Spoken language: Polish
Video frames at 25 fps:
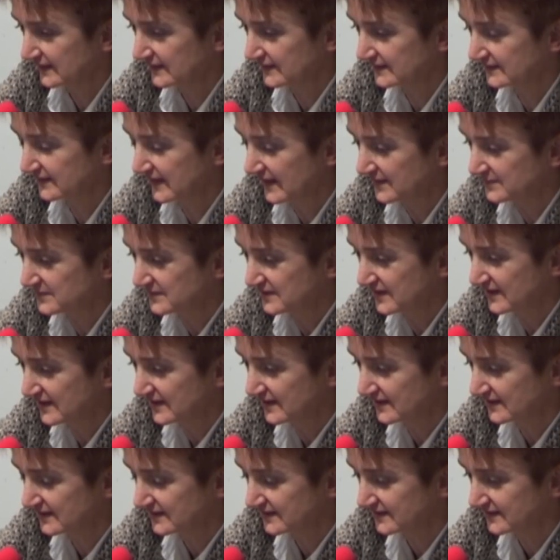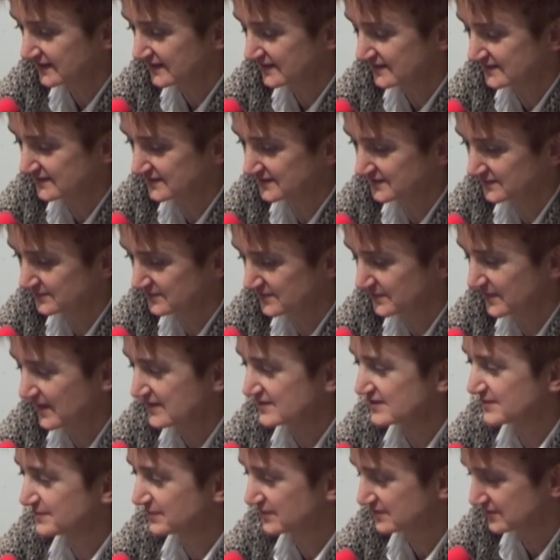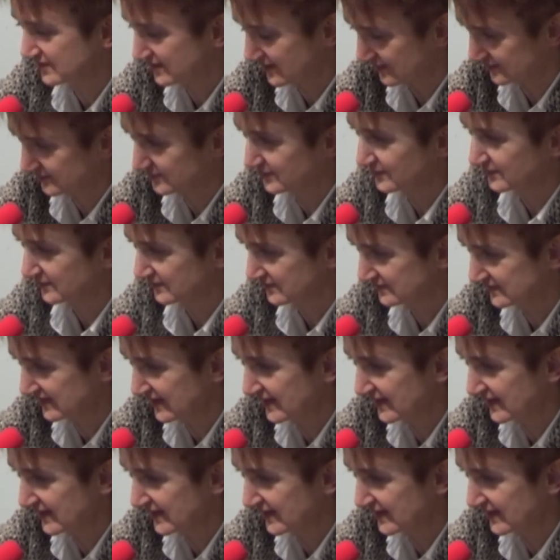Dla mnie jest czymś bardzo pośrodku.